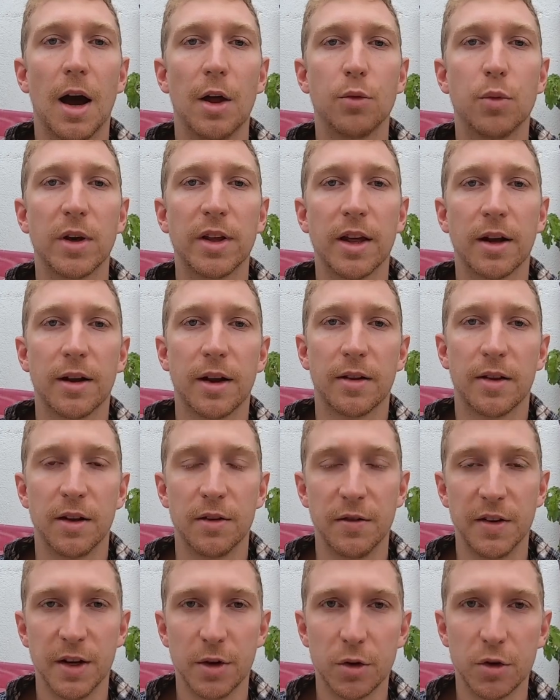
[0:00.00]
À toi qui regarde
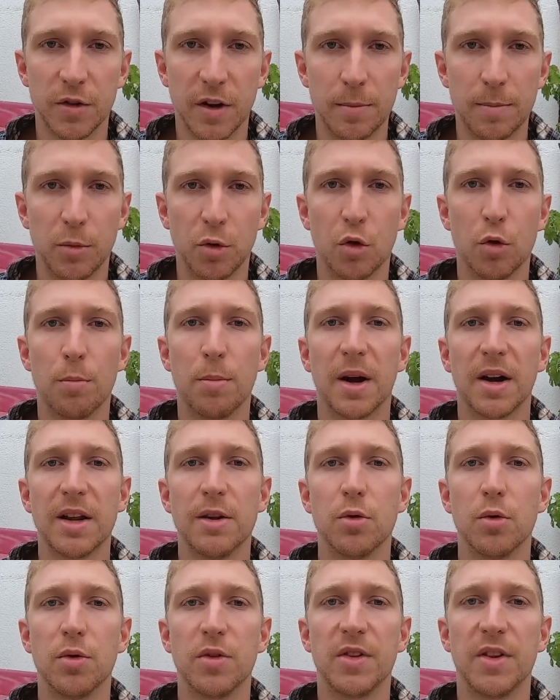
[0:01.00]
cette vidéo, je vais te
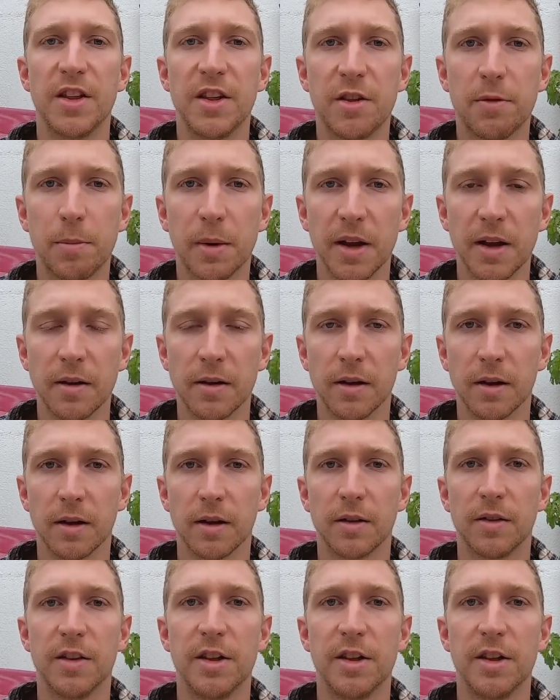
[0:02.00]
parler de Teespring.